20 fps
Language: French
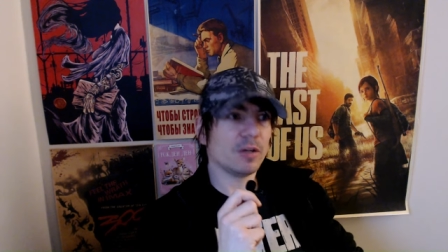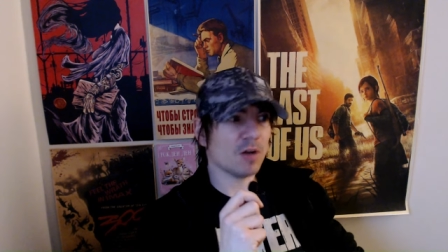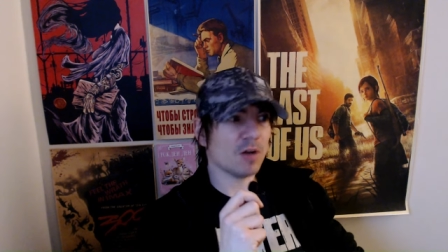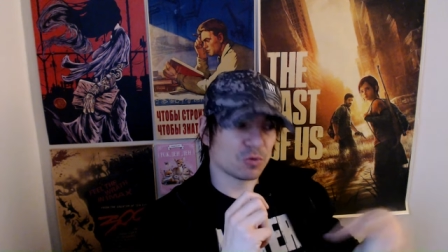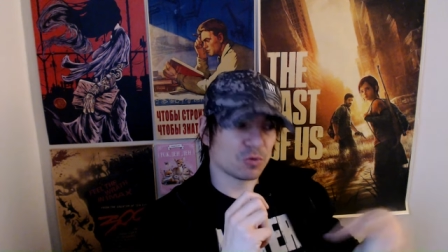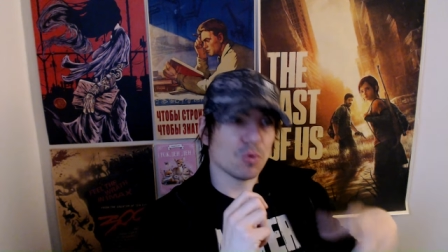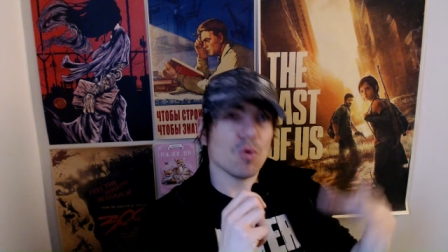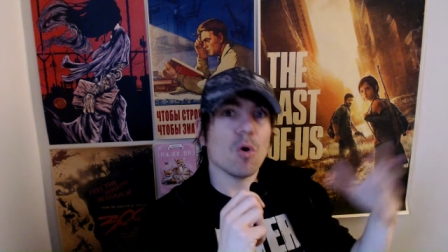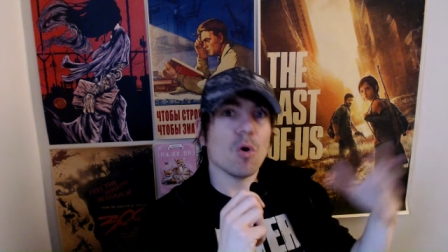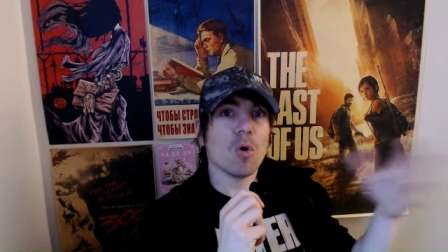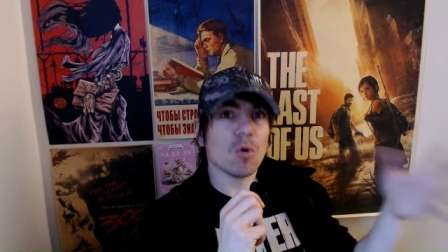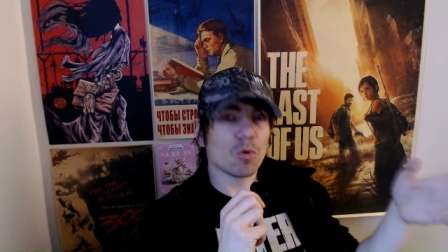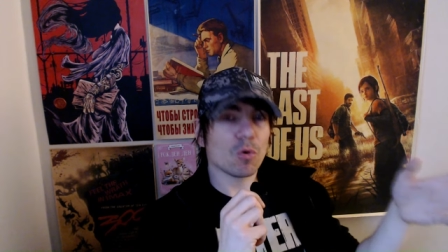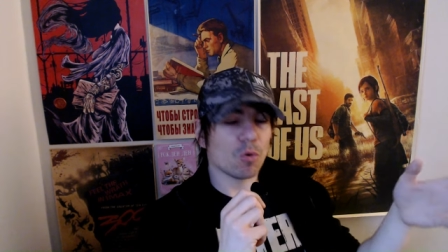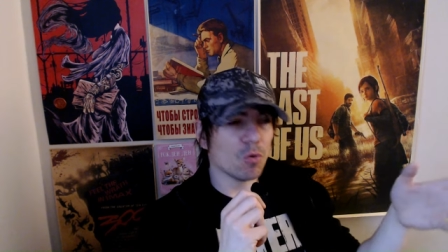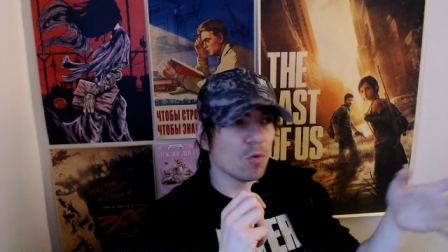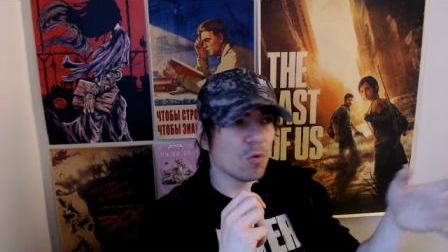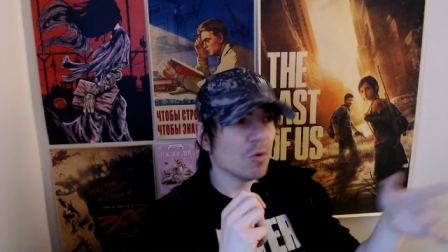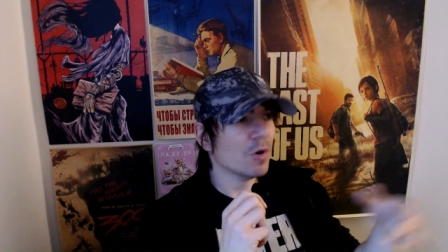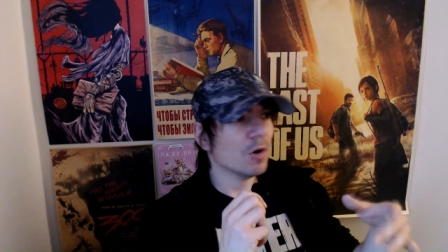Parce que en
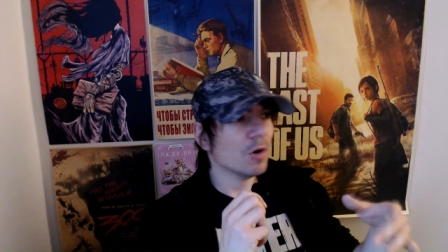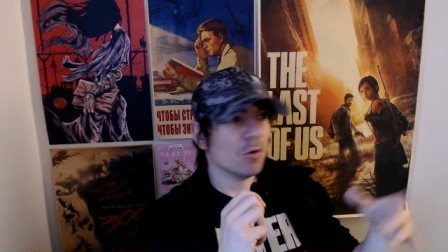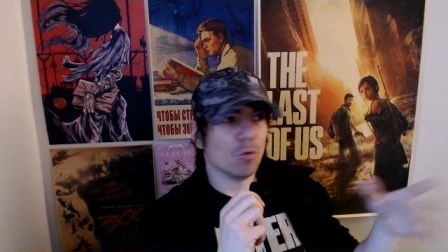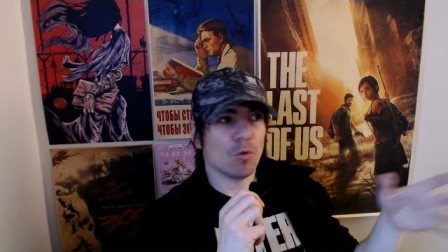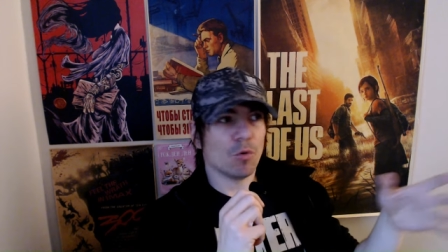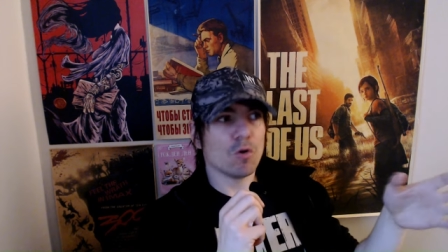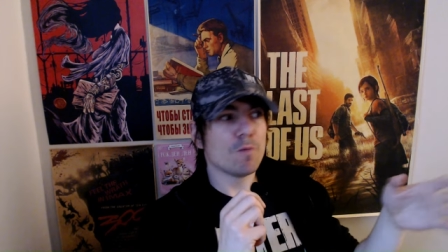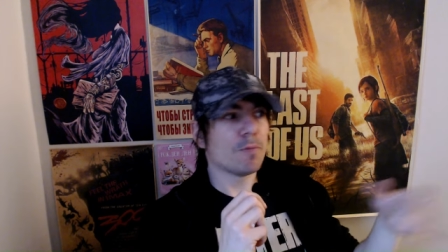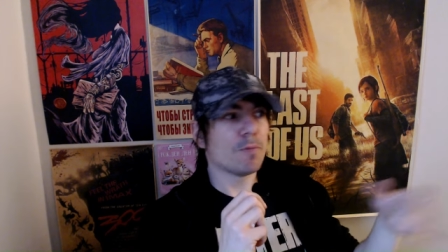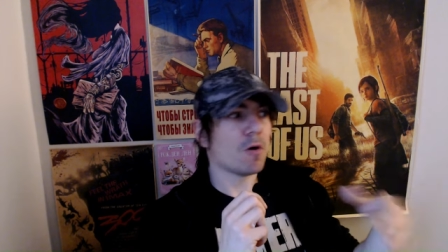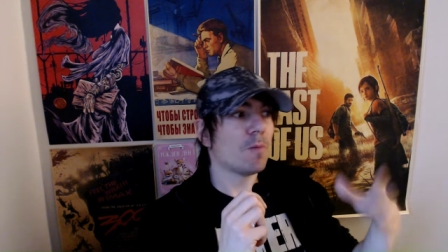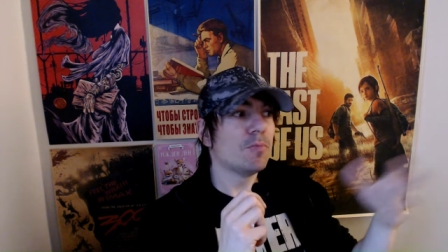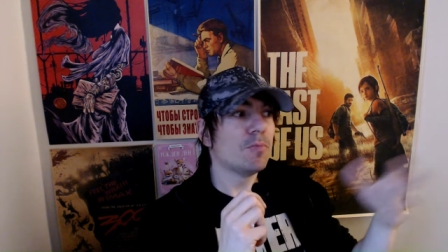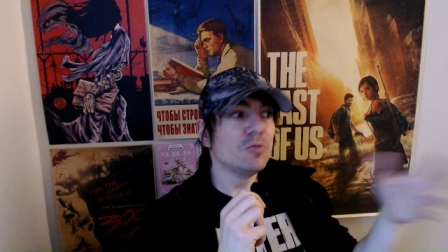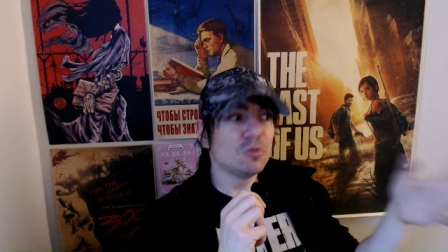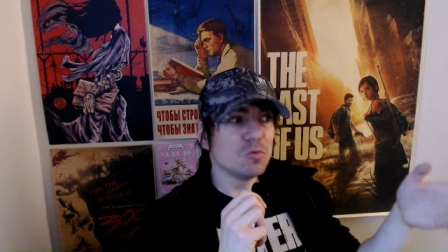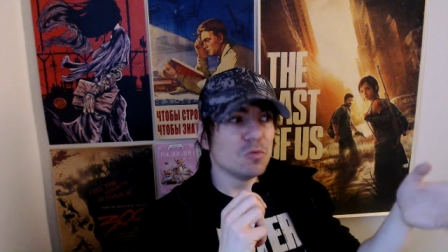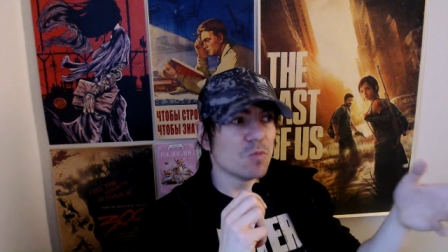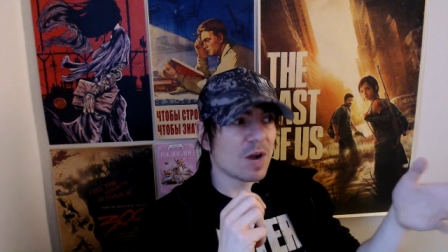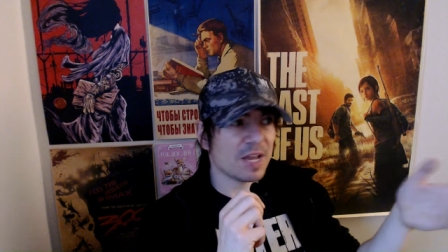gros, on reprend
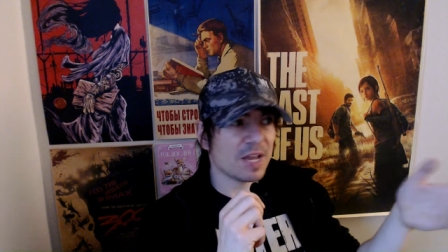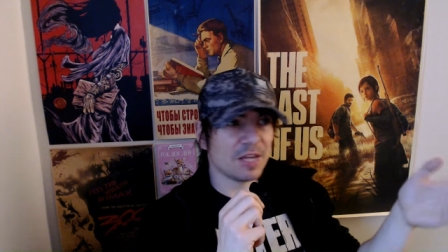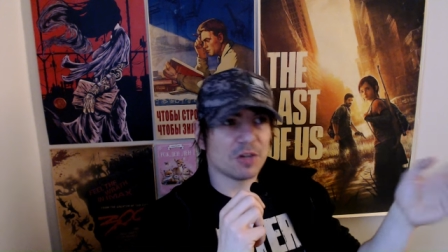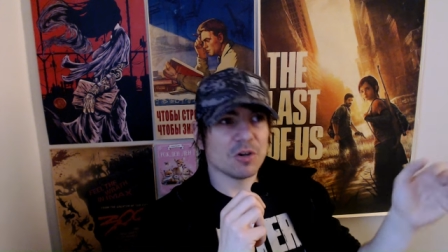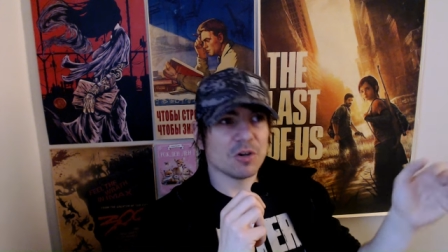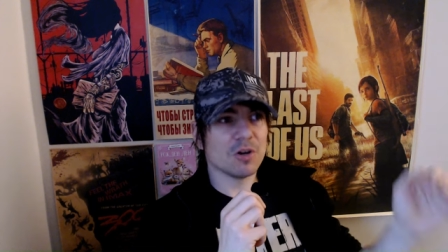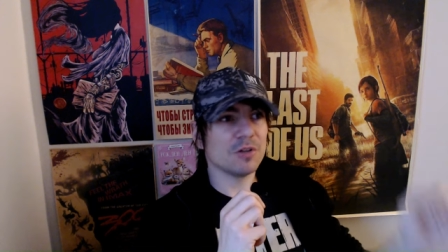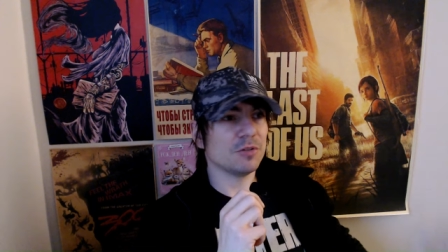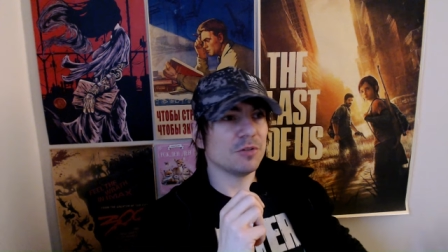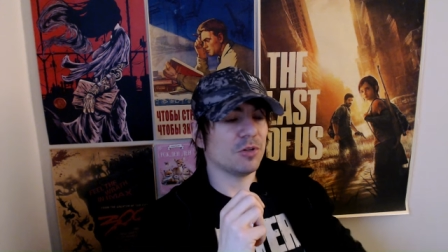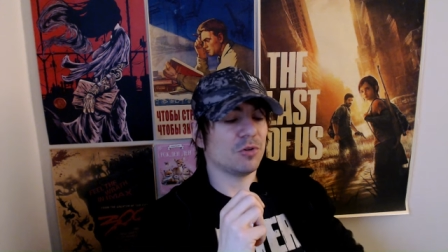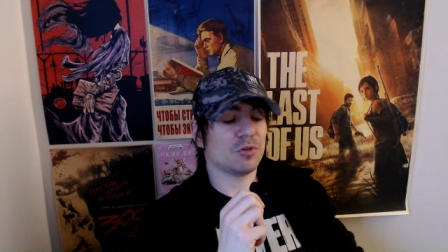plus ou moins les codes,